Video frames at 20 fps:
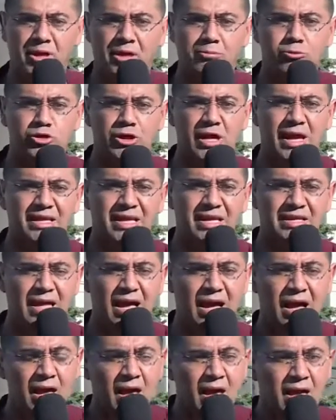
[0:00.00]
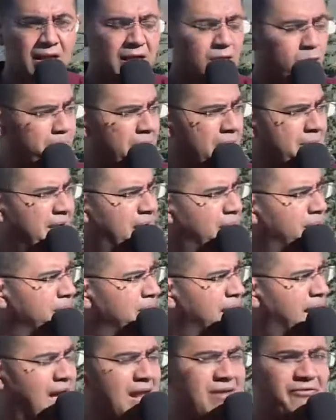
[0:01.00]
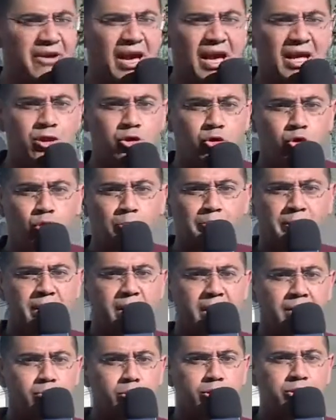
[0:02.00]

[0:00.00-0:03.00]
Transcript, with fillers: يمكن مشاهدتها لربما من خلف حيث يمكن